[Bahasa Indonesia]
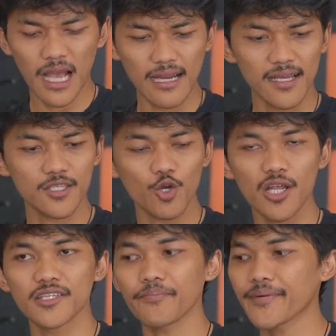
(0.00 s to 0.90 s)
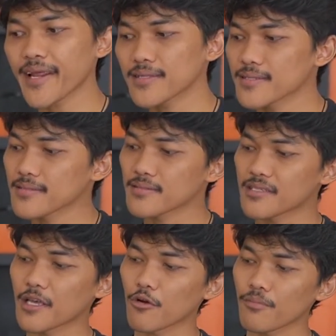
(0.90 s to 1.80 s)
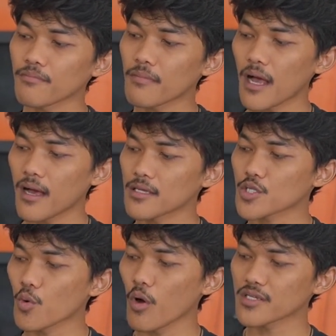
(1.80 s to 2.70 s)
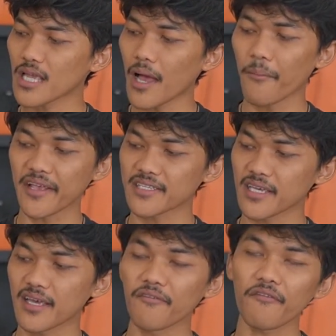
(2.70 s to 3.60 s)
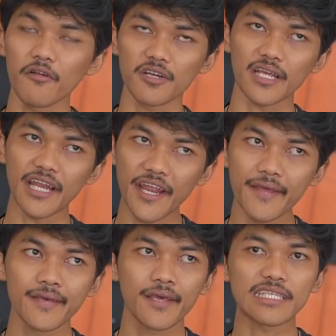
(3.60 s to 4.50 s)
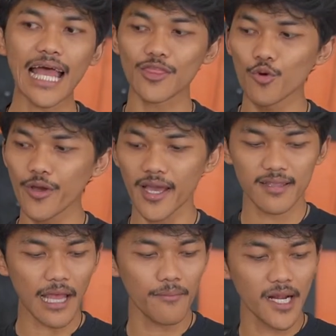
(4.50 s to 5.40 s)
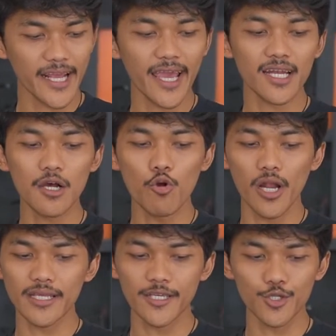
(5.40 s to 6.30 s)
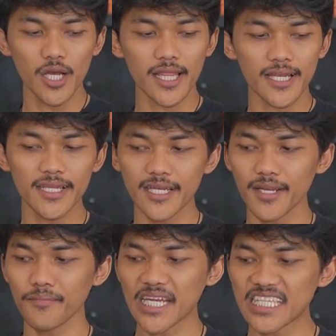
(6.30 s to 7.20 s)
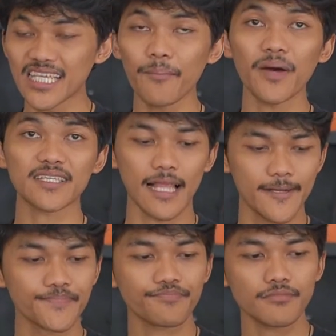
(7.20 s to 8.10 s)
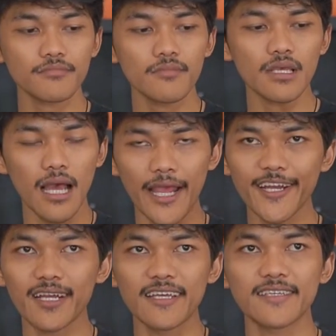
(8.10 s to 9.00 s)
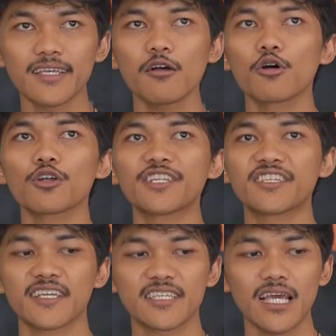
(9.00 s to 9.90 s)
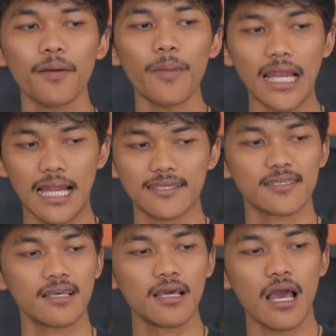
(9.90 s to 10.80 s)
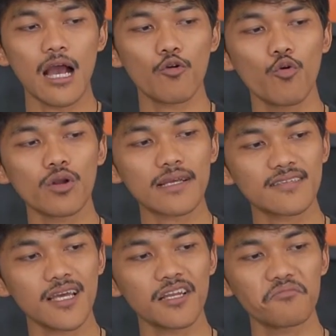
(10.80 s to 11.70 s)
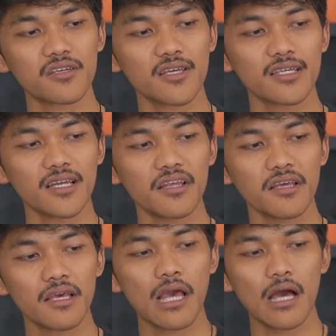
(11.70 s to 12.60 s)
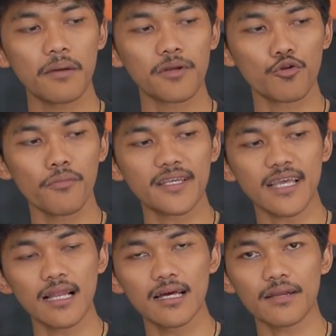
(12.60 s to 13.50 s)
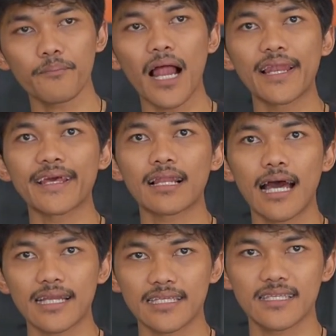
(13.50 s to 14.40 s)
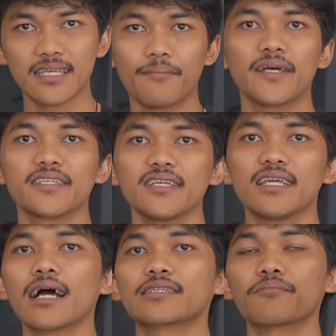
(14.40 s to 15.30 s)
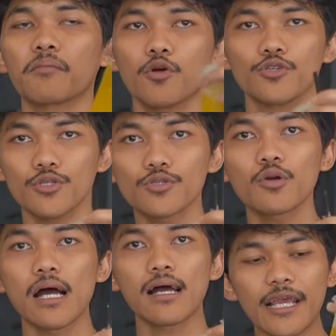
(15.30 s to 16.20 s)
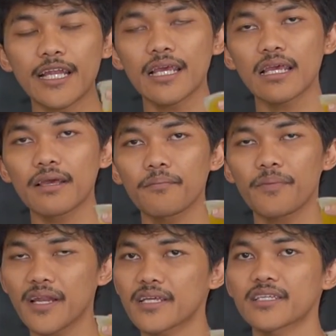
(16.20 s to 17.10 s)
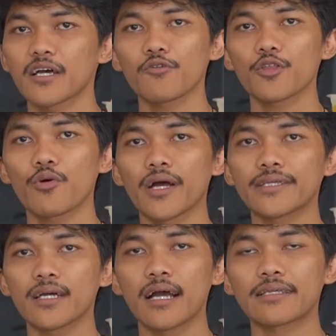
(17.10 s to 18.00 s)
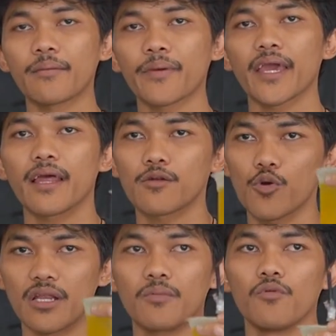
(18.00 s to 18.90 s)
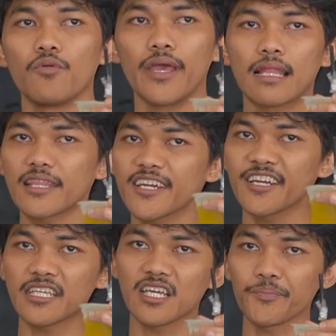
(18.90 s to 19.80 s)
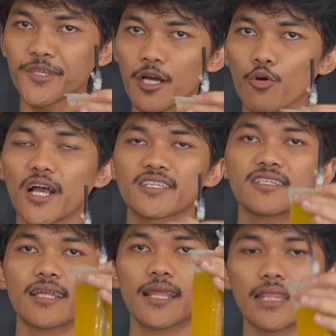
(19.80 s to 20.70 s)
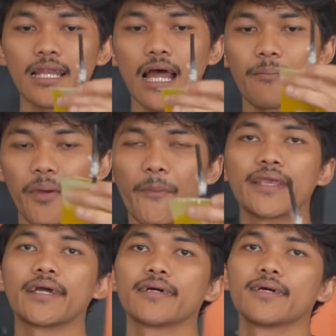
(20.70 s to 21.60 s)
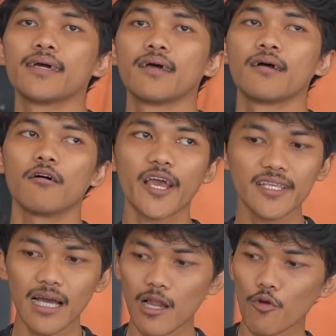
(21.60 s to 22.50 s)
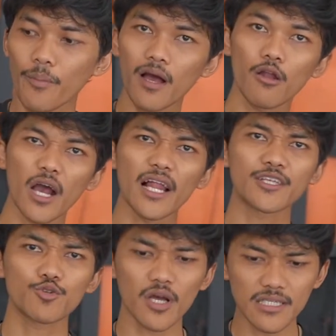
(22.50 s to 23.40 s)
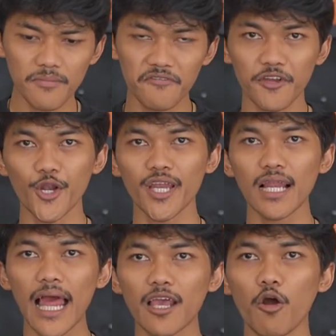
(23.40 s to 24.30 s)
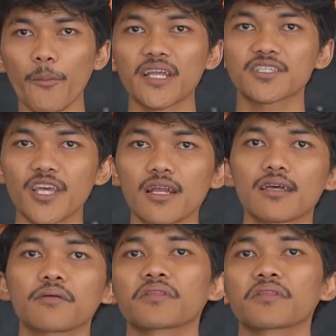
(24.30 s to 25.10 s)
karena soda Sprite sirup squash ABC floor ini nyatu ya tambah lagi ada gulanya juga tadi jadi manisnya pas lah ini rasanya kalau di siang-siang panas aku rasa ini bisa jadi eh, menu best seller paling laris yang pasti jangan sampai bocos juga ini prediksi aku hitungannya nggak nyampe 2000 nanti di deskripsi aku kasih catatan HPP nya Oke jangan lupa kalau kalian suka sama video ini like, comment, share ke